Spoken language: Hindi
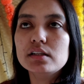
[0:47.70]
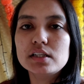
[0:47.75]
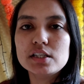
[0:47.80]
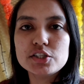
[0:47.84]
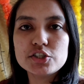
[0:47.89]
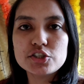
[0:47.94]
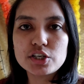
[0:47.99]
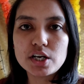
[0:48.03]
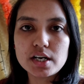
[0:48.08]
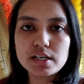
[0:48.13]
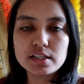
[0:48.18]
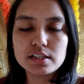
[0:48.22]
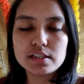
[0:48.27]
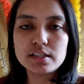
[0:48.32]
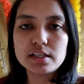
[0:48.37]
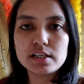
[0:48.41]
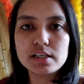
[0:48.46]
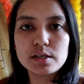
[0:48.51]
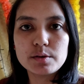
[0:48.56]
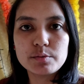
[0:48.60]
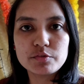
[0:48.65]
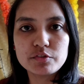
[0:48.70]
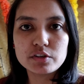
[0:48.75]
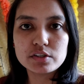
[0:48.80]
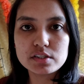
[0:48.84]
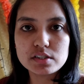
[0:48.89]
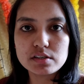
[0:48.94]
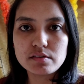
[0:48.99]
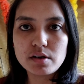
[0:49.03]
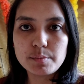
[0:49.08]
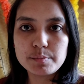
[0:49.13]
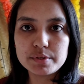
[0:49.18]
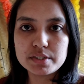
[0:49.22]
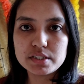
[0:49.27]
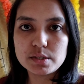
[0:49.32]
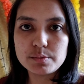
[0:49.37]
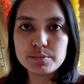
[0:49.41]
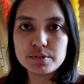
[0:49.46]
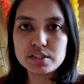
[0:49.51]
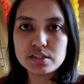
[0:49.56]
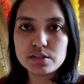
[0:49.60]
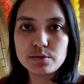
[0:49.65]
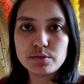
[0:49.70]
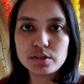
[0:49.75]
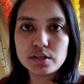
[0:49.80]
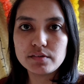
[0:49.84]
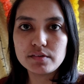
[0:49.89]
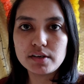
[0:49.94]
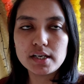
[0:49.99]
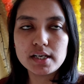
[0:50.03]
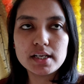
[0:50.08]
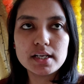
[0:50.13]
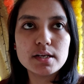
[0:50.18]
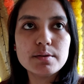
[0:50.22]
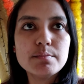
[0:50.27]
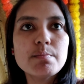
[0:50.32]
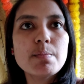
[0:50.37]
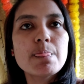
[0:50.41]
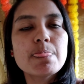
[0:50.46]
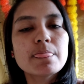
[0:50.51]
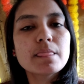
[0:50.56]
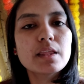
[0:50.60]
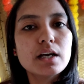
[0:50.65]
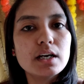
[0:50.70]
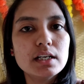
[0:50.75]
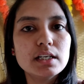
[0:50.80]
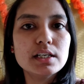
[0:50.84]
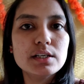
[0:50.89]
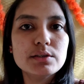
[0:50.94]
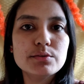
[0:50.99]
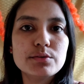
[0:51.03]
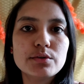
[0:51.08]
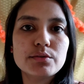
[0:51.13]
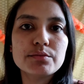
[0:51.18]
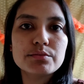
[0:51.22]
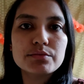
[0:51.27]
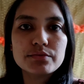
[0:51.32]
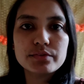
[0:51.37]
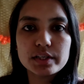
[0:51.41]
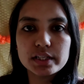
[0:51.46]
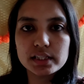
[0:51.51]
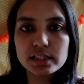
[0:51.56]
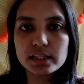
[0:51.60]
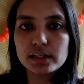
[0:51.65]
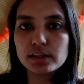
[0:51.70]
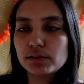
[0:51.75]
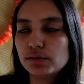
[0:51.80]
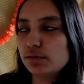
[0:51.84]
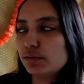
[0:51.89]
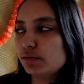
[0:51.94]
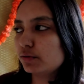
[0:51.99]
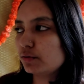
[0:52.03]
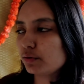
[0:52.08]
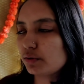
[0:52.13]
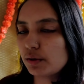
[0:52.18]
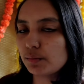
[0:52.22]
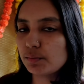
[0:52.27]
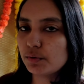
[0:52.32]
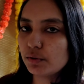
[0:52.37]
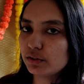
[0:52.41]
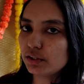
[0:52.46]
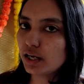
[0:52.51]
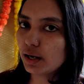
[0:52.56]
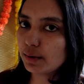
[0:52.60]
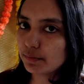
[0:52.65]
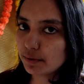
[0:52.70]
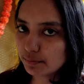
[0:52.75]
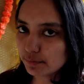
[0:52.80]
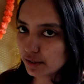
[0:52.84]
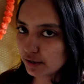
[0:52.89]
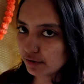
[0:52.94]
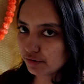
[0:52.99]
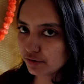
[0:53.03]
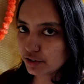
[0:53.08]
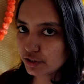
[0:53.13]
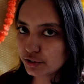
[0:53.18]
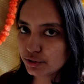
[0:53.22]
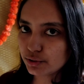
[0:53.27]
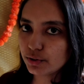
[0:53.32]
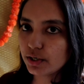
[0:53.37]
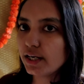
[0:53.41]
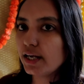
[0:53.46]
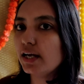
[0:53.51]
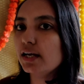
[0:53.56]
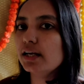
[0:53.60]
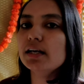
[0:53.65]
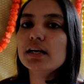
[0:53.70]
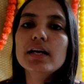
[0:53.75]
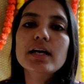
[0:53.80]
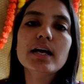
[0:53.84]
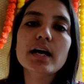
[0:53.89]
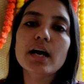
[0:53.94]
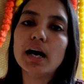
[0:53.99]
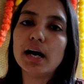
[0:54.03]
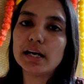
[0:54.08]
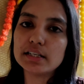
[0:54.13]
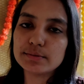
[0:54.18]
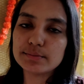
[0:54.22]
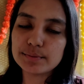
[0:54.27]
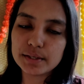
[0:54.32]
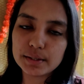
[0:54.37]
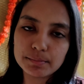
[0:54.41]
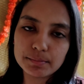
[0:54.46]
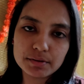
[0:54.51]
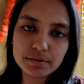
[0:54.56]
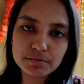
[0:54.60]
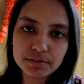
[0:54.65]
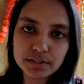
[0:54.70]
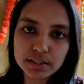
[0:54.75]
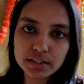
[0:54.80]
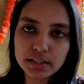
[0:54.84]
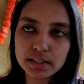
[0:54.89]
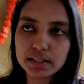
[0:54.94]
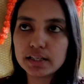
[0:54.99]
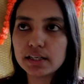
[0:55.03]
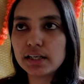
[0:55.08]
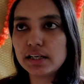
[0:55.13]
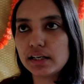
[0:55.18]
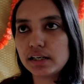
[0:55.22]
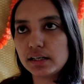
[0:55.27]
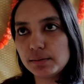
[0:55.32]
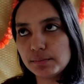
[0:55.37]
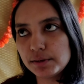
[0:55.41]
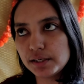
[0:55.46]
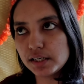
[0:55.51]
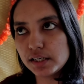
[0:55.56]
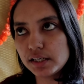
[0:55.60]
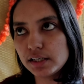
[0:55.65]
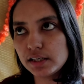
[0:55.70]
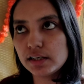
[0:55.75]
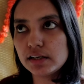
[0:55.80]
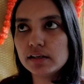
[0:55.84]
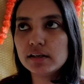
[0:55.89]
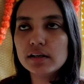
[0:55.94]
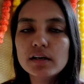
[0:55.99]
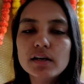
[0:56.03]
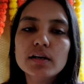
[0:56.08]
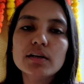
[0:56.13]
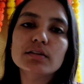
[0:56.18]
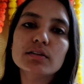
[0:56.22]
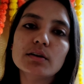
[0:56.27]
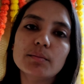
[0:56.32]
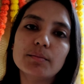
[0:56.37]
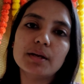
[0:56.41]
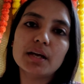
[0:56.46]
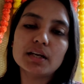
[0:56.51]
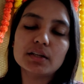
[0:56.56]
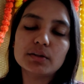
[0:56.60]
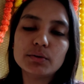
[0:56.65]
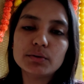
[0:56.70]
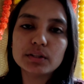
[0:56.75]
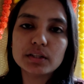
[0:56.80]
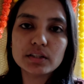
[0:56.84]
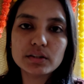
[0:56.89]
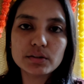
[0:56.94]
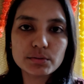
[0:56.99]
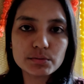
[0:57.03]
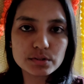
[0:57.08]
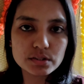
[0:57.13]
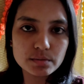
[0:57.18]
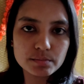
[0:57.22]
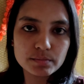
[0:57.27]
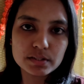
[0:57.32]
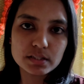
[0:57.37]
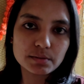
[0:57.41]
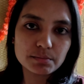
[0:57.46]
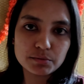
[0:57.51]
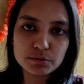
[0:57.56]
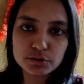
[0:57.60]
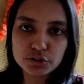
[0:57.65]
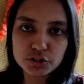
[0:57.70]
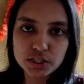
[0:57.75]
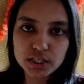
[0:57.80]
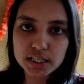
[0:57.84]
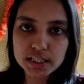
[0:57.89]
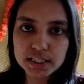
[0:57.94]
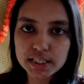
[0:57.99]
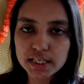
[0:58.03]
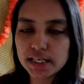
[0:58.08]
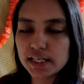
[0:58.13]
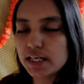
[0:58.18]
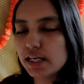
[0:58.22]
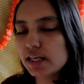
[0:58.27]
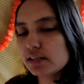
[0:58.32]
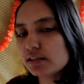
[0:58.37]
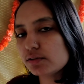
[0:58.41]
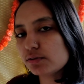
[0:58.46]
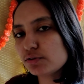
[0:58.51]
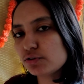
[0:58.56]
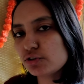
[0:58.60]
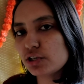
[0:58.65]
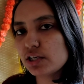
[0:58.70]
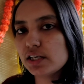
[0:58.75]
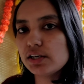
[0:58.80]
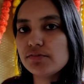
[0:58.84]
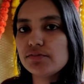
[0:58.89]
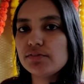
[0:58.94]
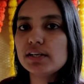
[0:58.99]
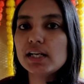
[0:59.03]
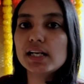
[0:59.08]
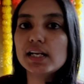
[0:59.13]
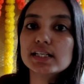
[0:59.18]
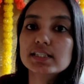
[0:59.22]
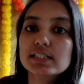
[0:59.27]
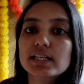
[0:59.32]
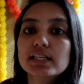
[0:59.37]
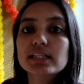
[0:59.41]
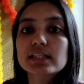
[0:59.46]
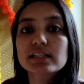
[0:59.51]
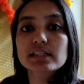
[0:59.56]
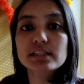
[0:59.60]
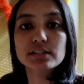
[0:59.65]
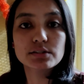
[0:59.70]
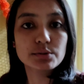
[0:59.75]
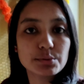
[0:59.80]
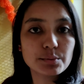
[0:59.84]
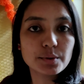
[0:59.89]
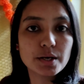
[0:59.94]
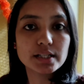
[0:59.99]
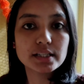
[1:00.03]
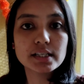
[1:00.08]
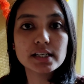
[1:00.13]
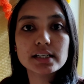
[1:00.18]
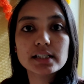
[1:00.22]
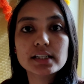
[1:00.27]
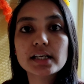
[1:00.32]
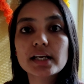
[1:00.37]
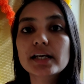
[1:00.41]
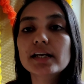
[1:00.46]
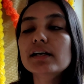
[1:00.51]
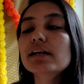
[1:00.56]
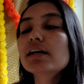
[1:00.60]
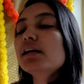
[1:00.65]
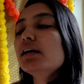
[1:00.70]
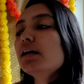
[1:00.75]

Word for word: तीन चार दिन के लिए फिर से वापस से बिजी होने वाले हैं कल ही वो फ्री थे तो थोड़ा बहुत काम हमारा फिनिश हो गया है आज भी हेमल फ्री नहीं है कल भी नहीं है तो अभी एक दो दिन तो उसी में सब कुछ चला जाएगा सो चलिए फिलहाल आज के दिन की शुरुआत करते हैं